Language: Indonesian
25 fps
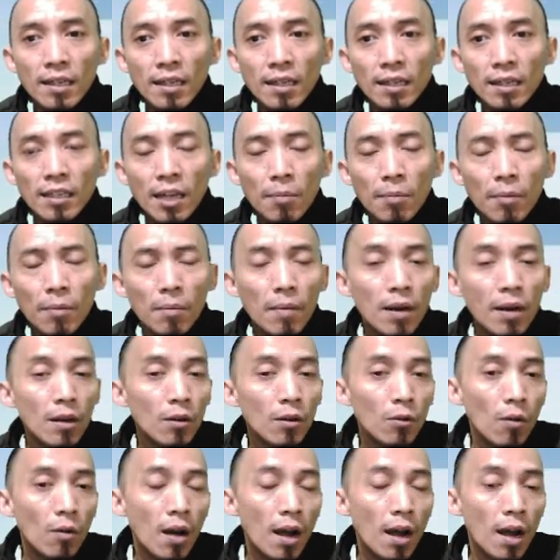yang
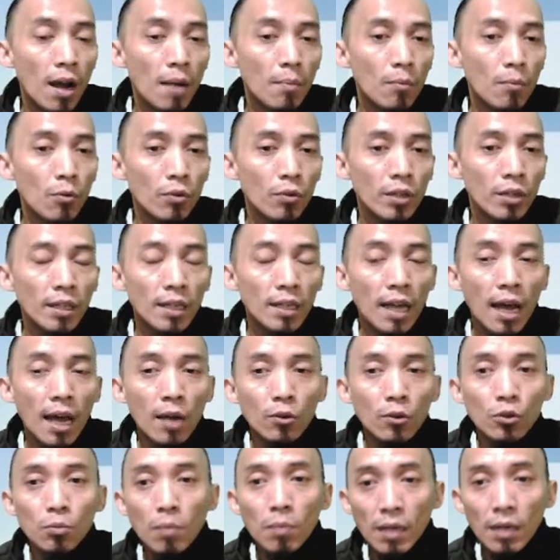memang gue mungkin
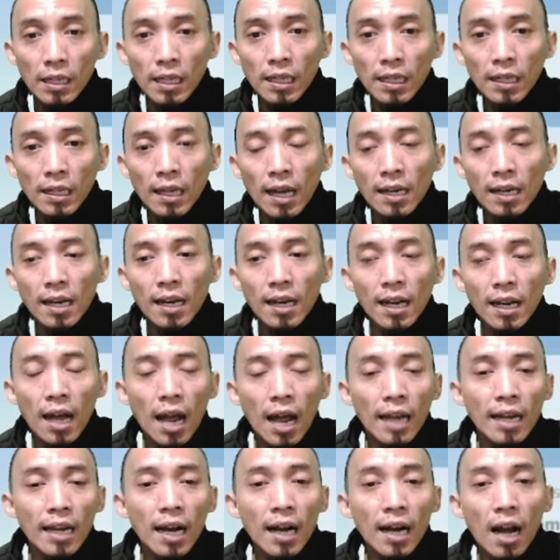harus beli karena
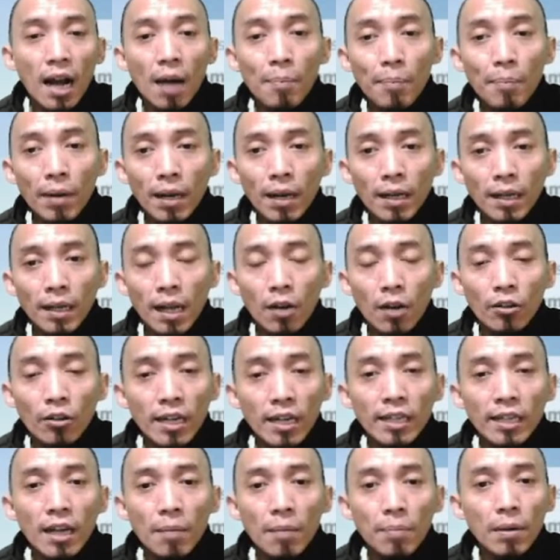nggak ada kapal. kalau
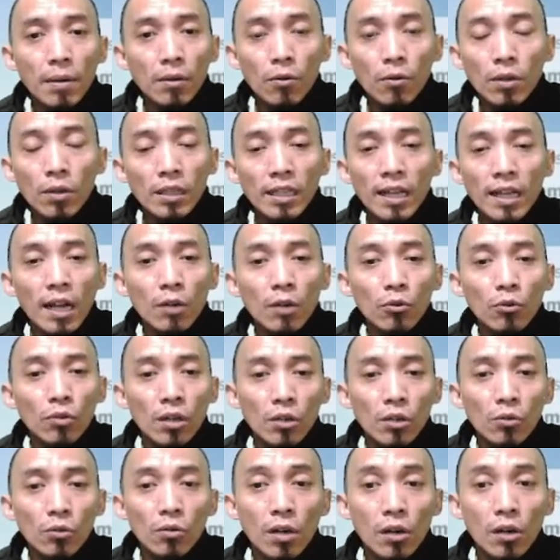dari kapal gue tinggal
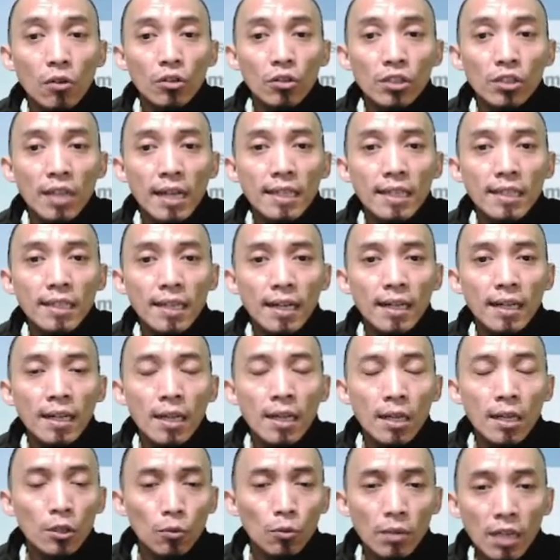nuker-nuker ros aja
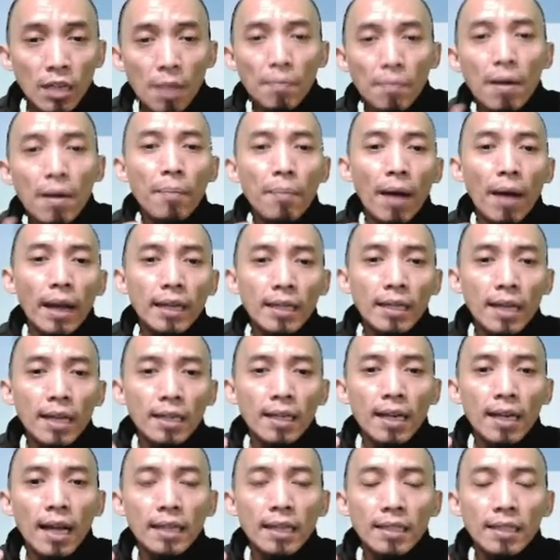cuman nggak apa-apa ini
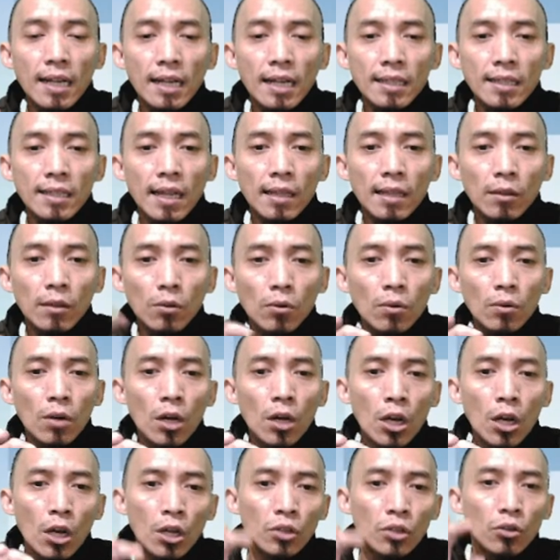adalah salah satu
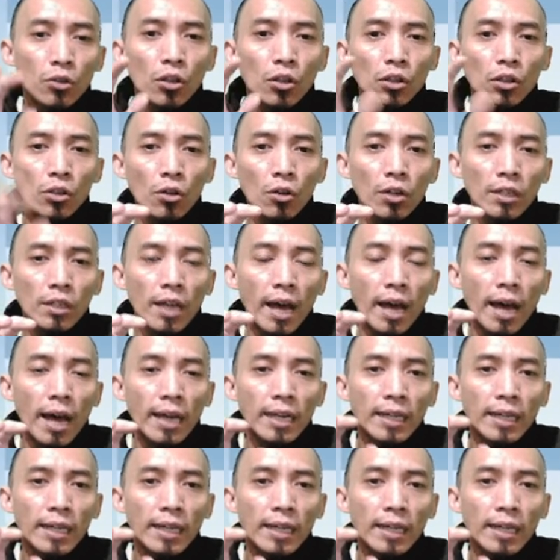contoh dari